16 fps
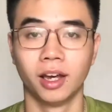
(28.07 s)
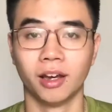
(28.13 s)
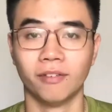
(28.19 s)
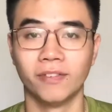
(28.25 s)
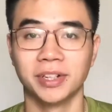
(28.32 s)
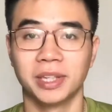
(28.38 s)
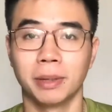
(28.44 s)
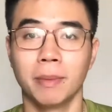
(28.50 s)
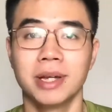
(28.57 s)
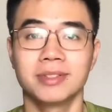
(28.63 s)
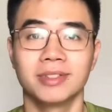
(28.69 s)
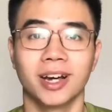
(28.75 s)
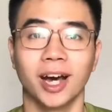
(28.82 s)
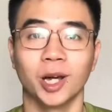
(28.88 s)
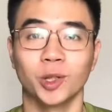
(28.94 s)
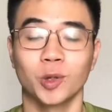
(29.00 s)
Vậy thì bây
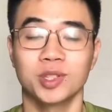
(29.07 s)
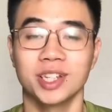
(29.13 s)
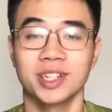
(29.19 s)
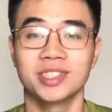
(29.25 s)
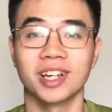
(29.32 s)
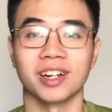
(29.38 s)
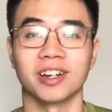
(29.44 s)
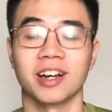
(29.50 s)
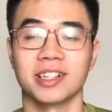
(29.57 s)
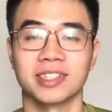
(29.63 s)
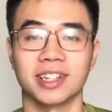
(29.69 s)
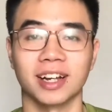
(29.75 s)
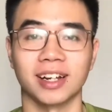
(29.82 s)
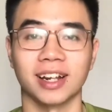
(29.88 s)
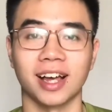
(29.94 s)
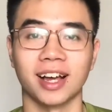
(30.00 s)
giờ tôi xin trả lời
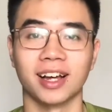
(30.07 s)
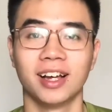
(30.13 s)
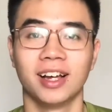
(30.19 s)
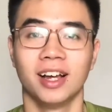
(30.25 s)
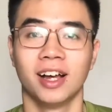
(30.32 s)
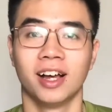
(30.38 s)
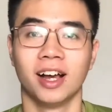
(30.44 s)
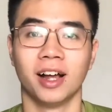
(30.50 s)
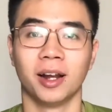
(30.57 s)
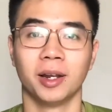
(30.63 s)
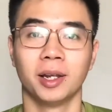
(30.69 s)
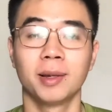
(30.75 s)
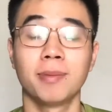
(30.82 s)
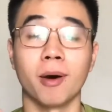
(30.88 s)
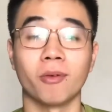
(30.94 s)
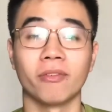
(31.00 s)
rằng là lớp
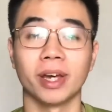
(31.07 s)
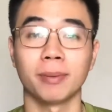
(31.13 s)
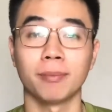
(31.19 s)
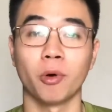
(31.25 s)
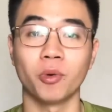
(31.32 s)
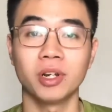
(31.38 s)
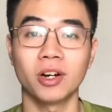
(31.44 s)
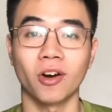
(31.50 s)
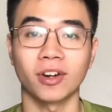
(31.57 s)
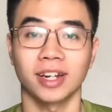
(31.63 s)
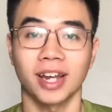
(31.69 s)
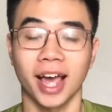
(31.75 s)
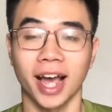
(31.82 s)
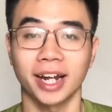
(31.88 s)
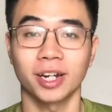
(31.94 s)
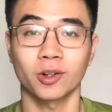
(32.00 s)
học vẽ màu nước
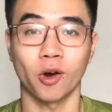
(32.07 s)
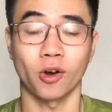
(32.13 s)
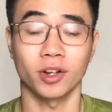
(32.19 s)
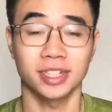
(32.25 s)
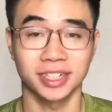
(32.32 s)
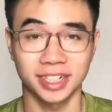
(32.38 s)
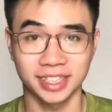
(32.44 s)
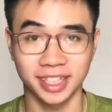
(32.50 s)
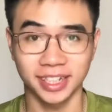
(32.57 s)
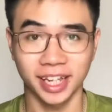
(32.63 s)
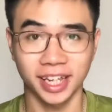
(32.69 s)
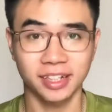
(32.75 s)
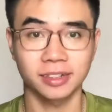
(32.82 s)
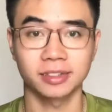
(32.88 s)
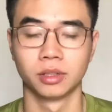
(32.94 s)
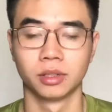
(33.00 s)
online đã có trên Internet,
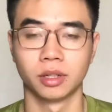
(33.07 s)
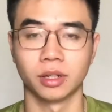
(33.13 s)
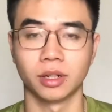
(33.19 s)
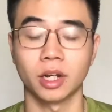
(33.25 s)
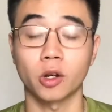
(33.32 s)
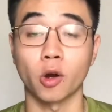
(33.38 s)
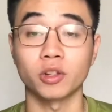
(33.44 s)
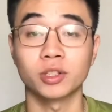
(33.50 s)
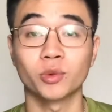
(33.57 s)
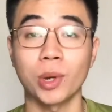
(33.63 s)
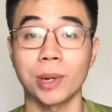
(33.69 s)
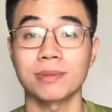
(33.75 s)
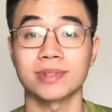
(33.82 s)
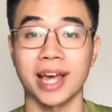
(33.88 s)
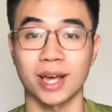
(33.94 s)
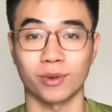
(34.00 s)
đã có trên
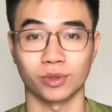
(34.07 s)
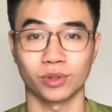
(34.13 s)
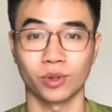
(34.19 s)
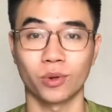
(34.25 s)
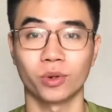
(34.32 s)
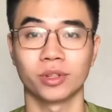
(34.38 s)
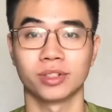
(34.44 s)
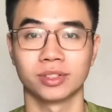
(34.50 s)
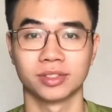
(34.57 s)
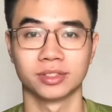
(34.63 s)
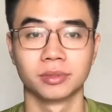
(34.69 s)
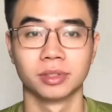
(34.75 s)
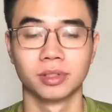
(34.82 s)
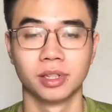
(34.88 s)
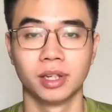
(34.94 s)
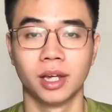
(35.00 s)
website của tôi.
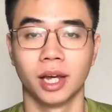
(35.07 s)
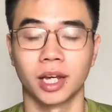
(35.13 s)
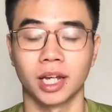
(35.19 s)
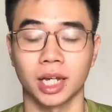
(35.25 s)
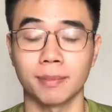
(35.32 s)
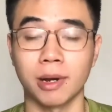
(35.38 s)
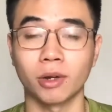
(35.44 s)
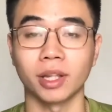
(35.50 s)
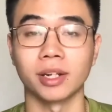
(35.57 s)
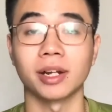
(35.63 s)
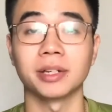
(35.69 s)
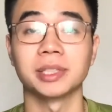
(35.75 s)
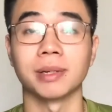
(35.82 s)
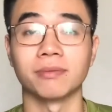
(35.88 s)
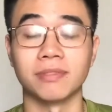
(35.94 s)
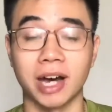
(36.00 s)
Các bạn có thể đăng
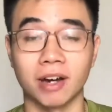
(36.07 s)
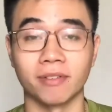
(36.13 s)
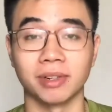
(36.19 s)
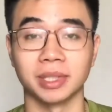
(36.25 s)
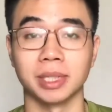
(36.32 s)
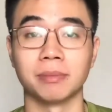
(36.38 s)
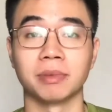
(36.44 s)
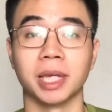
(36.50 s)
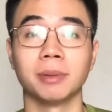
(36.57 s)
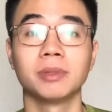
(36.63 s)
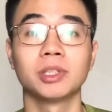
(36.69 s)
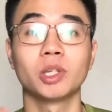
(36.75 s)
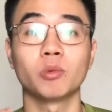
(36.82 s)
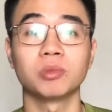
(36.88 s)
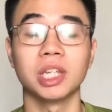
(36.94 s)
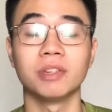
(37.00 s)
nhập vào và tìm kiếm những
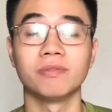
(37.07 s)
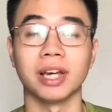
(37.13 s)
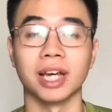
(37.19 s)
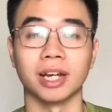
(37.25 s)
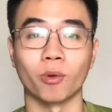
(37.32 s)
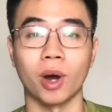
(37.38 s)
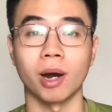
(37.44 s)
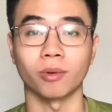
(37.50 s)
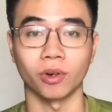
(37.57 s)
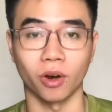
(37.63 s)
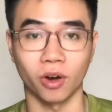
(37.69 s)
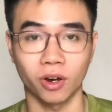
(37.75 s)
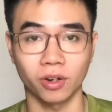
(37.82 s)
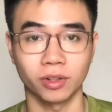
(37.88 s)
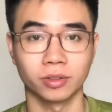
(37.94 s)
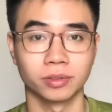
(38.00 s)
thông tin về khoa học
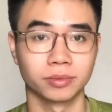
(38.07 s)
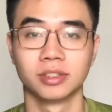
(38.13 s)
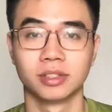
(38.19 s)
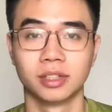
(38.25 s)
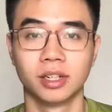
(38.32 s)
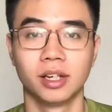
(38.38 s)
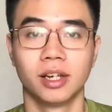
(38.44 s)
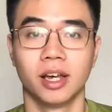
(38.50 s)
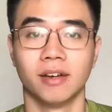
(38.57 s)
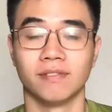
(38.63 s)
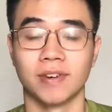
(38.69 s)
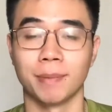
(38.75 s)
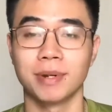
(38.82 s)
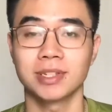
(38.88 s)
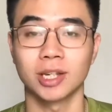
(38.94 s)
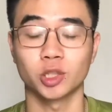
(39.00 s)
đó. Và
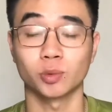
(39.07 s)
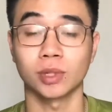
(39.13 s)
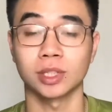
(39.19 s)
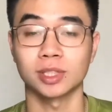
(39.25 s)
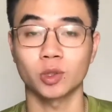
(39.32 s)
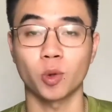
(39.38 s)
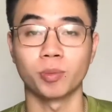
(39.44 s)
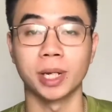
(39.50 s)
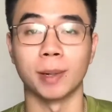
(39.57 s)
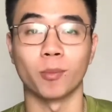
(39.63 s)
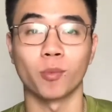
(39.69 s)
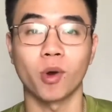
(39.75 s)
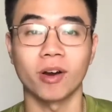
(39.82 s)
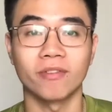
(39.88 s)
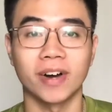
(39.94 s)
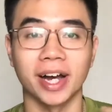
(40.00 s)
bây giờ chúng ta sẽ cùng điểm
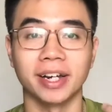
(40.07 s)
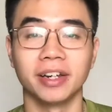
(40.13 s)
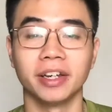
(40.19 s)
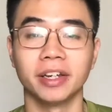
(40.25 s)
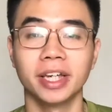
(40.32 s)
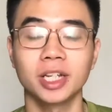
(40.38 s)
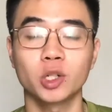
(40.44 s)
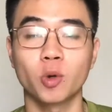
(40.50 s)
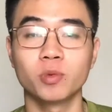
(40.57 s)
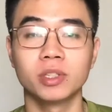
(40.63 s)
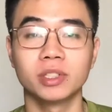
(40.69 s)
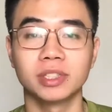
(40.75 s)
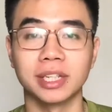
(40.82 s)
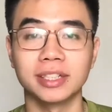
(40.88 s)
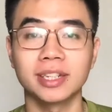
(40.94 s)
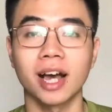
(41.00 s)
qua vài lợi ích cũng như
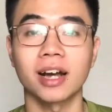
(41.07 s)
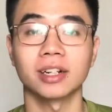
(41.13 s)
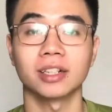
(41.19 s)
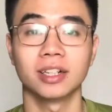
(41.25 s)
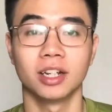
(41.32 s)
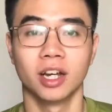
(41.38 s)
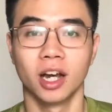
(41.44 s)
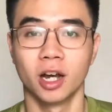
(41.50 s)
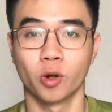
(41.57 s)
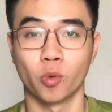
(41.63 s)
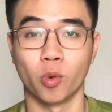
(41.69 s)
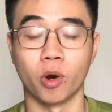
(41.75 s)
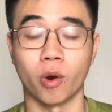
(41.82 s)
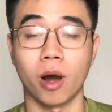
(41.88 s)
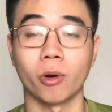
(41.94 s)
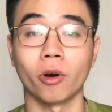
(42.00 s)
tính năng của
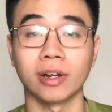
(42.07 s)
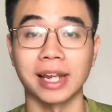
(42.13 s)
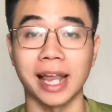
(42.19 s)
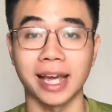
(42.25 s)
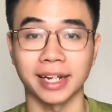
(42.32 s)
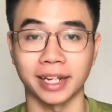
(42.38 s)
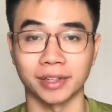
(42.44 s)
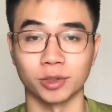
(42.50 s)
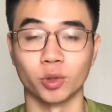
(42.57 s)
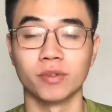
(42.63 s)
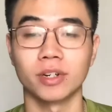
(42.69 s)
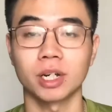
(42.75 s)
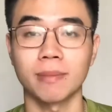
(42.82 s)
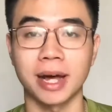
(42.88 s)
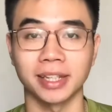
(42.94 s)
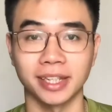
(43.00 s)
khoa học online này đối với các
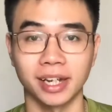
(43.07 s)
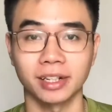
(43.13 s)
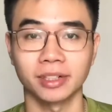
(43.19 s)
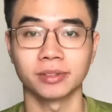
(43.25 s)
bạn nhé.